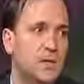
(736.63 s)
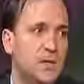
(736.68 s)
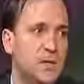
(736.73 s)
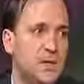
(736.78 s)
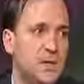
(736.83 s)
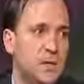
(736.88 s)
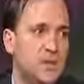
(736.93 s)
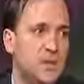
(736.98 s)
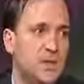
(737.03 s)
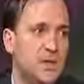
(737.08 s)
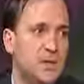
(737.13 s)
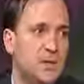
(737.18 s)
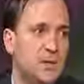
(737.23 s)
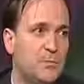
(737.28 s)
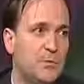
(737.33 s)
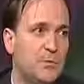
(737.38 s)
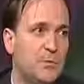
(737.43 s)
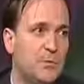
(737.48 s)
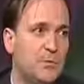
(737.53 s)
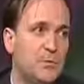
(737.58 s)
y aspirante
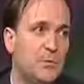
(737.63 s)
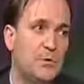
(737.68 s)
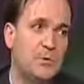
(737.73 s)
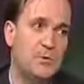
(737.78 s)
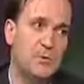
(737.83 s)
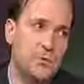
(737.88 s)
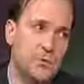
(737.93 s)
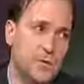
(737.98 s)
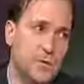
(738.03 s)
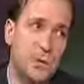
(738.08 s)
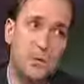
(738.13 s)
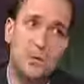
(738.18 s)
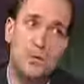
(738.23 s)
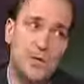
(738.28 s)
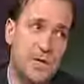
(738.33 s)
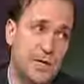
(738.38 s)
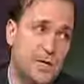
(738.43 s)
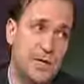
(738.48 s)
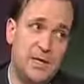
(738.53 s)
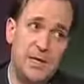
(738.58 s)
a político que hoy ayer eso,
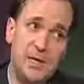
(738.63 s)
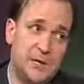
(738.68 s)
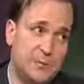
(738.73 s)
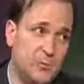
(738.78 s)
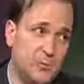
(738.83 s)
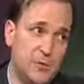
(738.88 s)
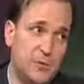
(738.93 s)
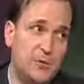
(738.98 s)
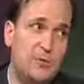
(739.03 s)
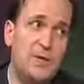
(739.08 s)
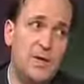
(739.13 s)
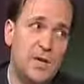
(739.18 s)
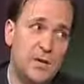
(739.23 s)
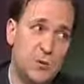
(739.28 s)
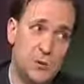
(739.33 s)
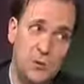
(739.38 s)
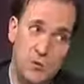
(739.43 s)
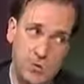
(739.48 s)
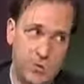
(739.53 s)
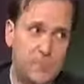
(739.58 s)
y ahí ya le pusieron la
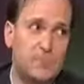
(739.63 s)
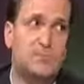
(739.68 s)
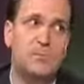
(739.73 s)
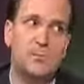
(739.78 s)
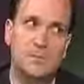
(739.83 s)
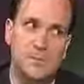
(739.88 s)
cruz